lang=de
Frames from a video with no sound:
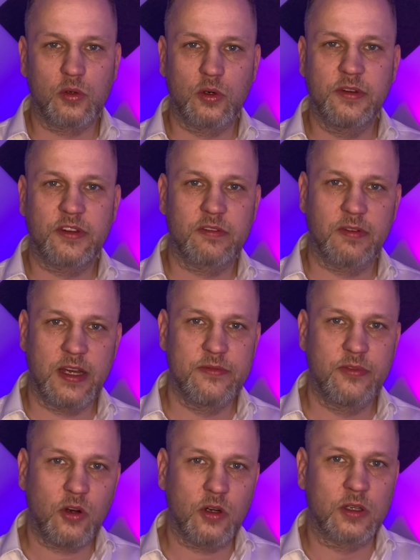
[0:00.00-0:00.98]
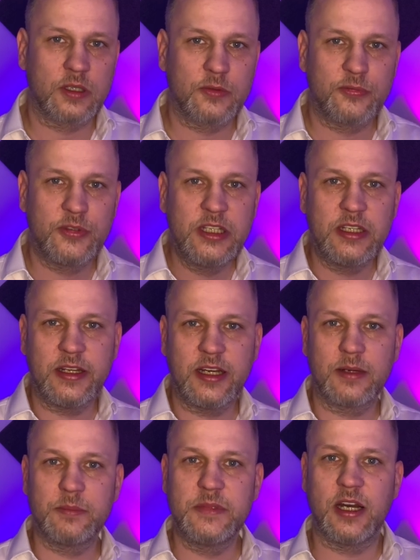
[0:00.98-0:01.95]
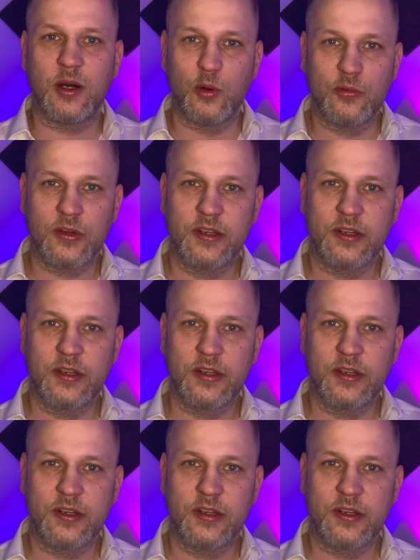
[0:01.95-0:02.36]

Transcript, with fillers: rund zwei Wochen fiel er mir auf,